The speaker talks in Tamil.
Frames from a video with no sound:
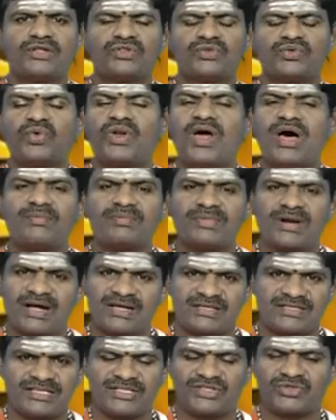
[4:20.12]
துலாம்
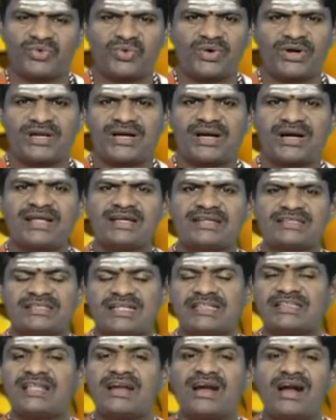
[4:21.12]
ராசி தோழர்களே
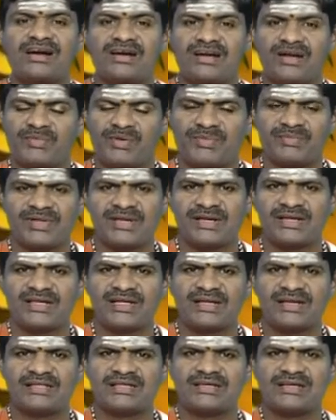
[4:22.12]
சந்திராட்டமம்
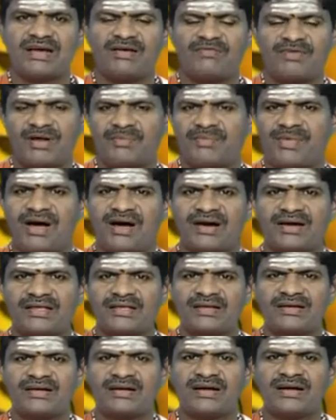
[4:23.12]
இருக்கிறது கவனமாக
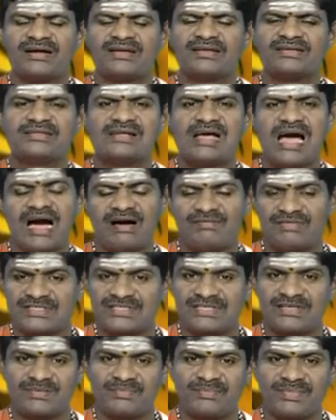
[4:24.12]
இருங்கள்
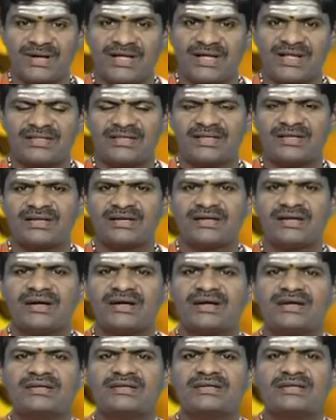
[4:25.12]
அவசரப்படாதீர்கள்